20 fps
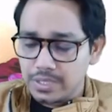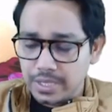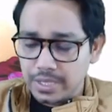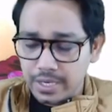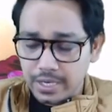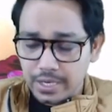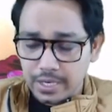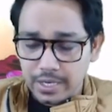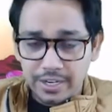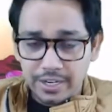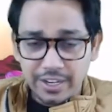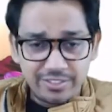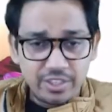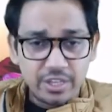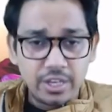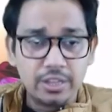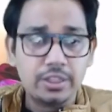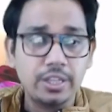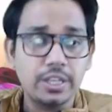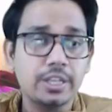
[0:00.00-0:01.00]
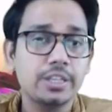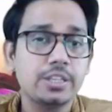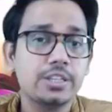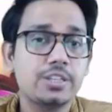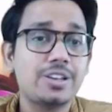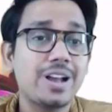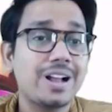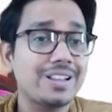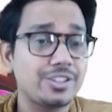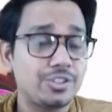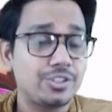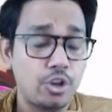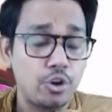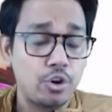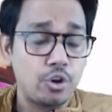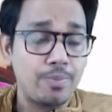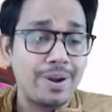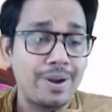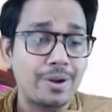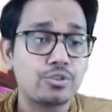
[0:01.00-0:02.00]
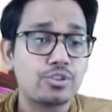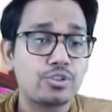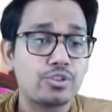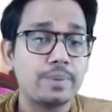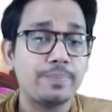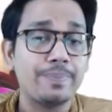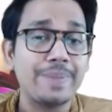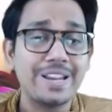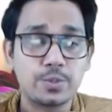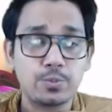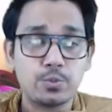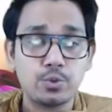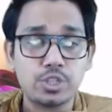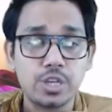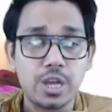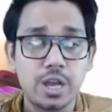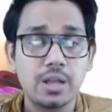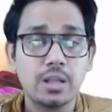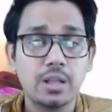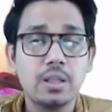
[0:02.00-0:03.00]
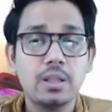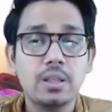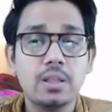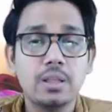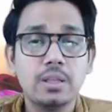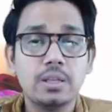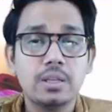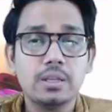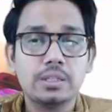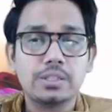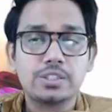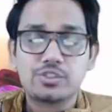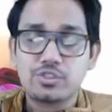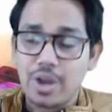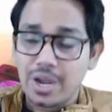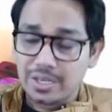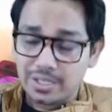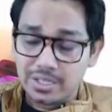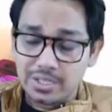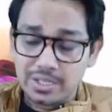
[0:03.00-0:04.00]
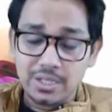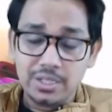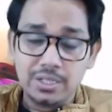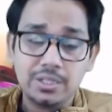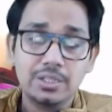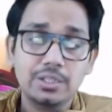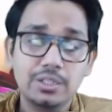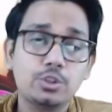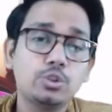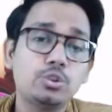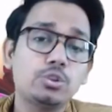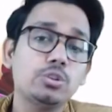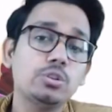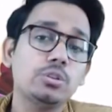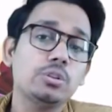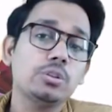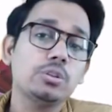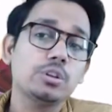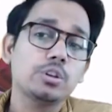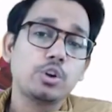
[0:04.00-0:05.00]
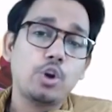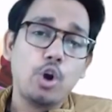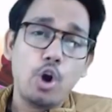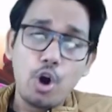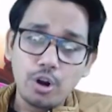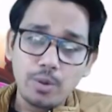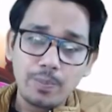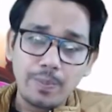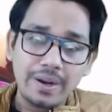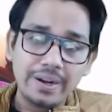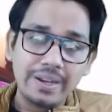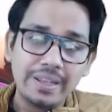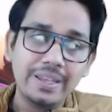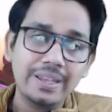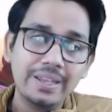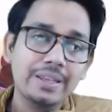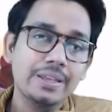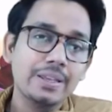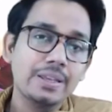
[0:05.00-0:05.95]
যে রীতিনীতি চালচলন মানুষের বেশভূষা স্ট্রাকচার ঘর বাড়ি